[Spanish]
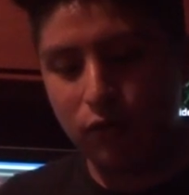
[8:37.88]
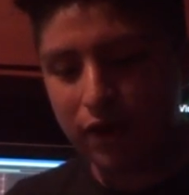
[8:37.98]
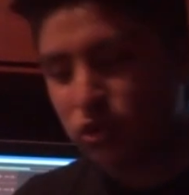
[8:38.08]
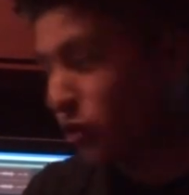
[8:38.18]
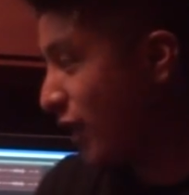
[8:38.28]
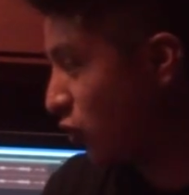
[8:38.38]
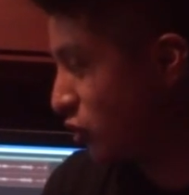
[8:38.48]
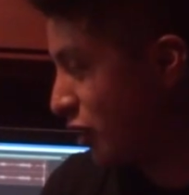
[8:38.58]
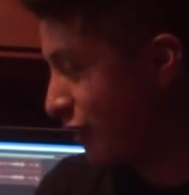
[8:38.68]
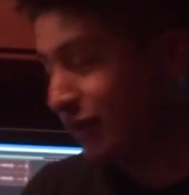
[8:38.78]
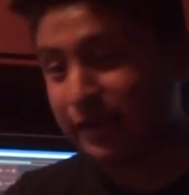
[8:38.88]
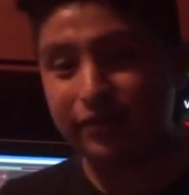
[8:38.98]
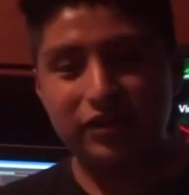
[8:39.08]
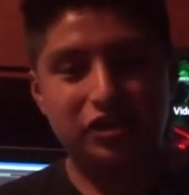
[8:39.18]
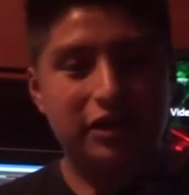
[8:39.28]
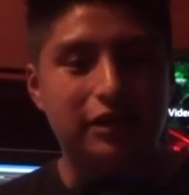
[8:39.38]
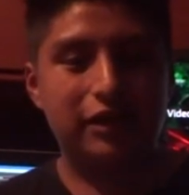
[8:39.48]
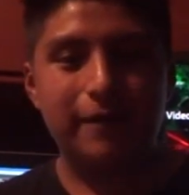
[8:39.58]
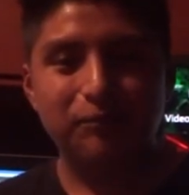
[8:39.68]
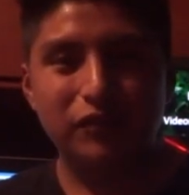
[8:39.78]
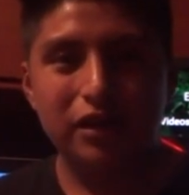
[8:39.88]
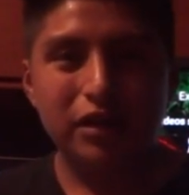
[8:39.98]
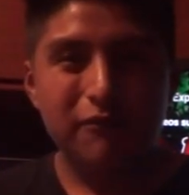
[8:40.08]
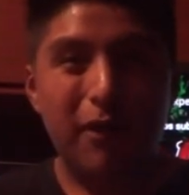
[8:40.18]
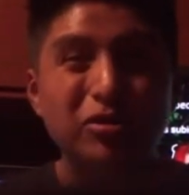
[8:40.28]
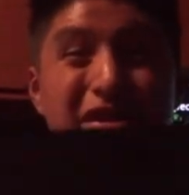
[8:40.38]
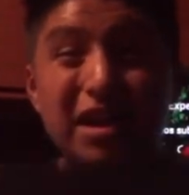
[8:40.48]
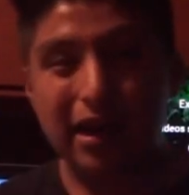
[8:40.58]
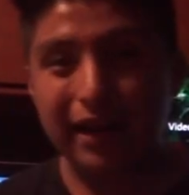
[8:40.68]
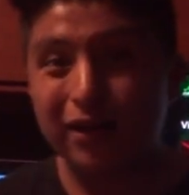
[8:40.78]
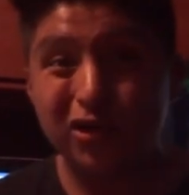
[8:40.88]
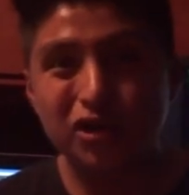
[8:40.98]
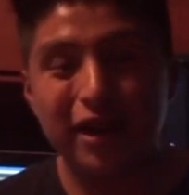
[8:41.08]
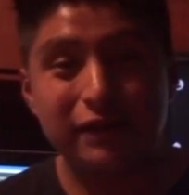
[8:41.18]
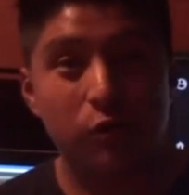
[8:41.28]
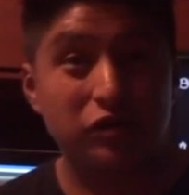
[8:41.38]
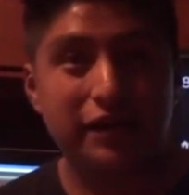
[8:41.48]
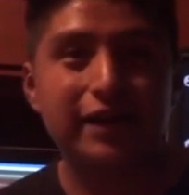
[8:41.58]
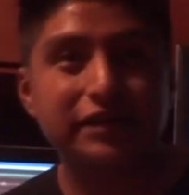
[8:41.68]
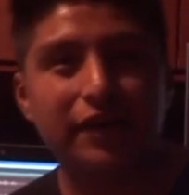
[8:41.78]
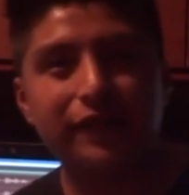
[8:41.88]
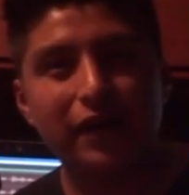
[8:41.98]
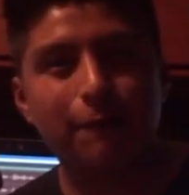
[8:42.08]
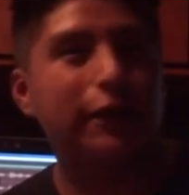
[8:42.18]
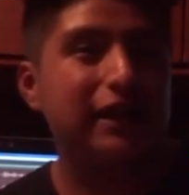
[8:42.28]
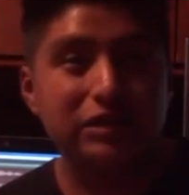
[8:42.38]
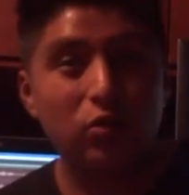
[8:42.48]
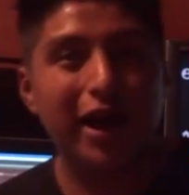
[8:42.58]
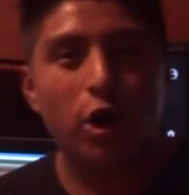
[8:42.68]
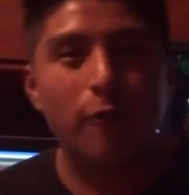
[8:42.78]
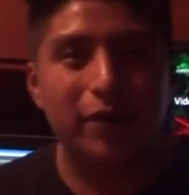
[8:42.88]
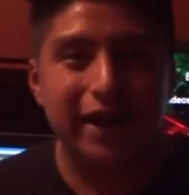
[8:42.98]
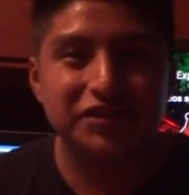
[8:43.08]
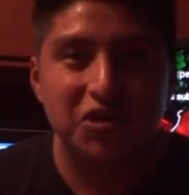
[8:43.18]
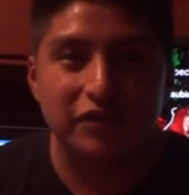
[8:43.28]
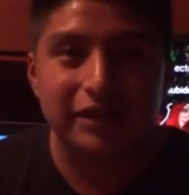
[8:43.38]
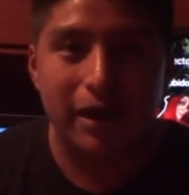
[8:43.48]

Y bueno, es una consola bastante chiquita. Vamos a sacar la consola Xbox 360 para hacer una comparación de